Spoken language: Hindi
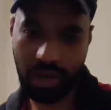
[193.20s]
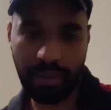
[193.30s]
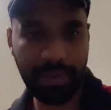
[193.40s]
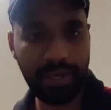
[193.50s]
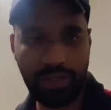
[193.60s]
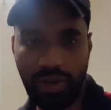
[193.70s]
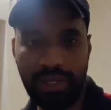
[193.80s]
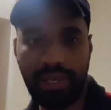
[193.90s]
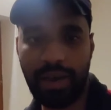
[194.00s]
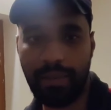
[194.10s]
आपकी
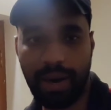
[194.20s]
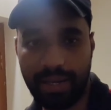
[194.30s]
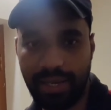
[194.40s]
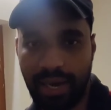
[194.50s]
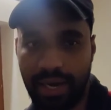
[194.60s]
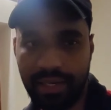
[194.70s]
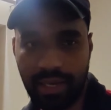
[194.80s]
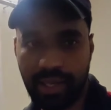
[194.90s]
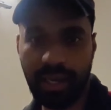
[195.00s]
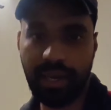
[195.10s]
चॉइस है आप बाहर से खाना
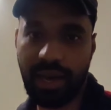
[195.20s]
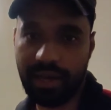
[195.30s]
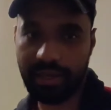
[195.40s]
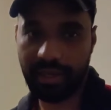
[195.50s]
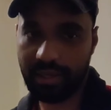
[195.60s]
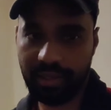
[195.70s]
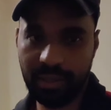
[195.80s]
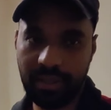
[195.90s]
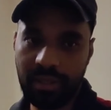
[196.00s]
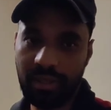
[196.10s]
चाहते हैं यहाँ से
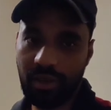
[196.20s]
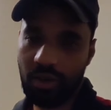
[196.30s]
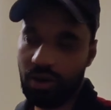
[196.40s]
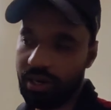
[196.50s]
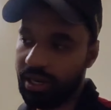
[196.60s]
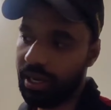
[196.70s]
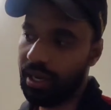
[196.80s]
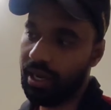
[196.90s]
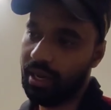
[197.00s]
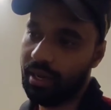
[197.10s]
और
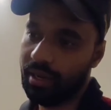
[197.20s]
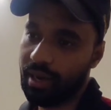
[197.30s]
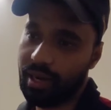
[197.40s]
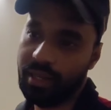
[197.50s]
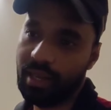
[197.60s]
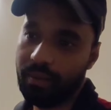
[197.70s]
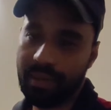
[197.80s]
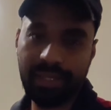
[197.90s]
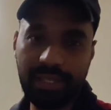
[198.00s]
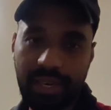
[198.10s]
ये नैनीताल
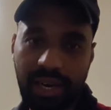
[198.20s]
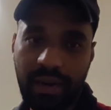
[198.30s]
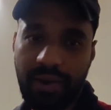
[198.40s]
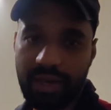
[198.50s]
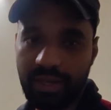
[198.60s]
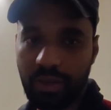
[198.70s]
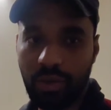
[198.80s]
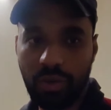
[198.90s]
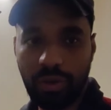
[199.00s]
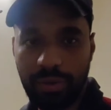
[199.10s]
बस स्टैंड है वहाँ से
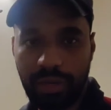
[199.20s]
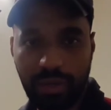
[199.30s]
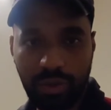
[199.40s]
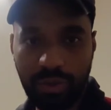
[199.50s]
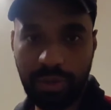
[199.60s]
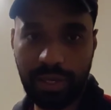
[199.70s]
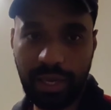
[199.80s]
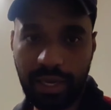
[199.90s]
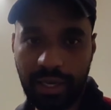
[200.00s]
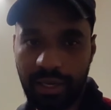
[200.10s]
दो किलोमीटर दूर पड़ता
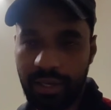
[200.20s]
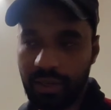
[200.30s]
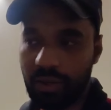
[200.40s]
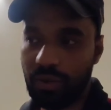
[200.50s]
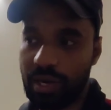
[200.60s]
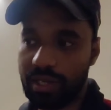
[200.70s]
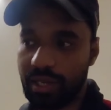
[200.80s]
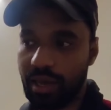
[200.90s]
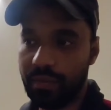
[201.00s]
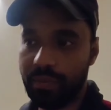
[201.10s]
है तो वहाँ
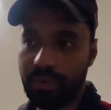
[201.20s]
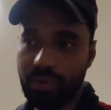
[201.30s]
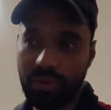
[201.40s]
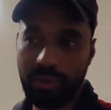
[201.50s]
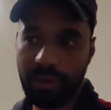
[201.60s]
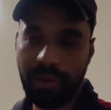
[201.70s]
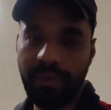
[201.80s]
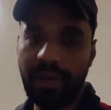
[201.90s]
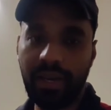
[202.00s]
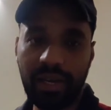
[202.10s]
से आप कुछ भी अपना
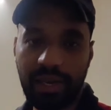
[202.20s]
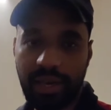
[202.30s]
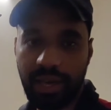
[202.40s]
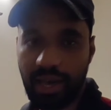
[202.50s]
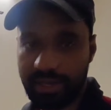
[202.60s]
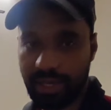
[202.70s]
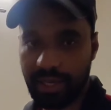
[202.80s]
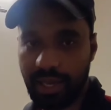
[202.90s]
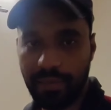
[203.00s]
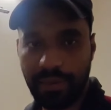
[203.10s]
व्हीकल करके आ
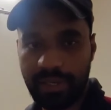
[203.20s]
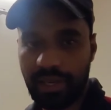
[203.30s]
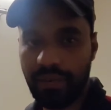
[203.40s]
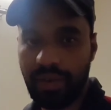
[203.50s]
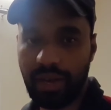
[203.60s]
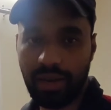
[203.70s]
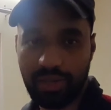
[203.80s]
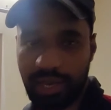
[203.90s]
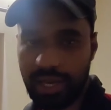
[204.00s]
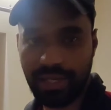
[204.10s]
सकते हैं या पर्सनल व्हीकल है
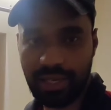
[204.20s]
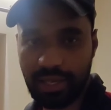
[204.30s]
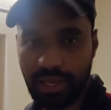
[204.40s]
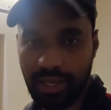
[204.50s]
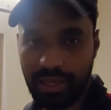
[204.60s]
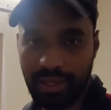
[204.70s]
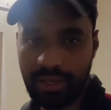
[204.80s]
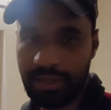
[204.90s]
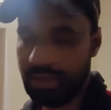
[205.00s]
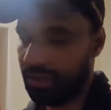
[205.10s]
उससे आ सकते हैं
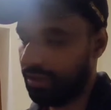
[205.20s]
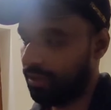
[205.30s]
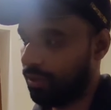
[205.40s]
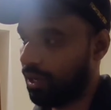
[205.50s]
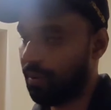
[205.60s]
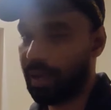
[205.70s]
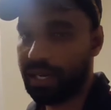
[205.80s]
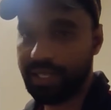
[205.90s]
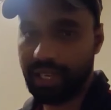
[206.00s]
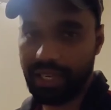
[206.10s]
तो ये
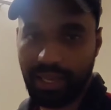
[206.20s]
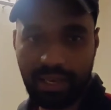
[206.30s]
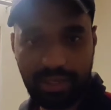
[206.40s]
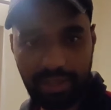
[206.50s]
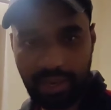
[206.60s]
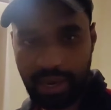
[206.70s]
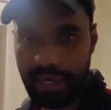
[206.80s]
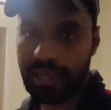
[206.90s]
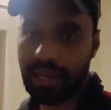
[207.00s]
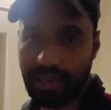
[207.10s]
हमारा स्टे था
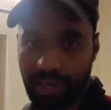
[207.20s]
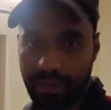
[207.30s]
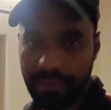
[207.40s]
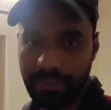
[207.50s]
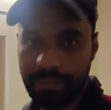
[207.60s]
नैनीताल का